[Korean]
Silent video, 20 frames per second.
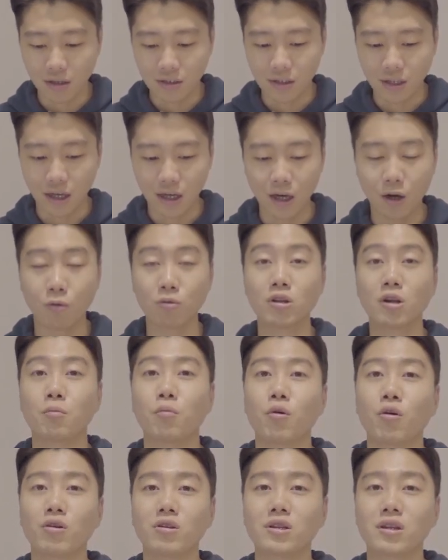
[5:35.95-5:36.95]
제가 오늘
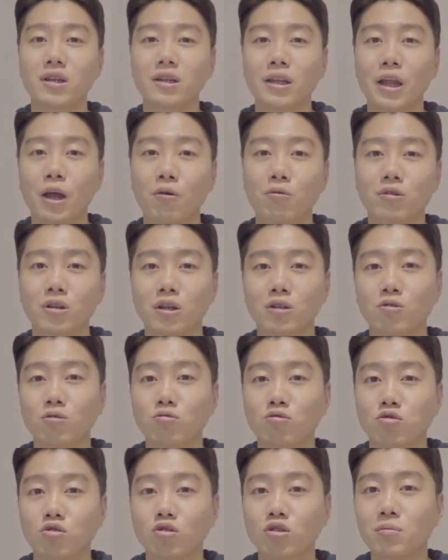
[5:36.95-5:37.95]
보여드린 내용들이
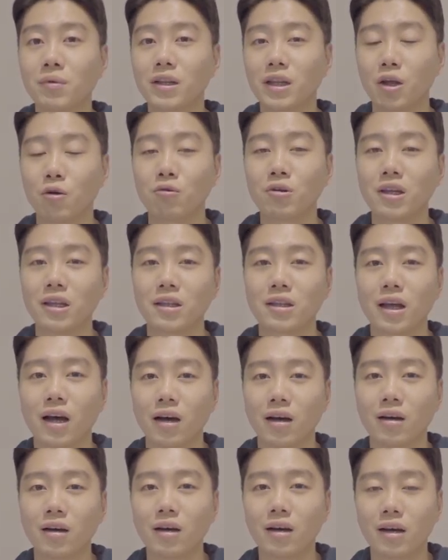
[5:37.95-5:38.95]
좀 궁금한 내용이
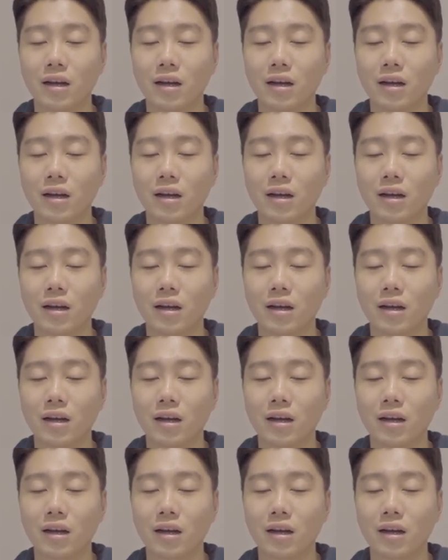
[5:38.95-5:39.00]
있다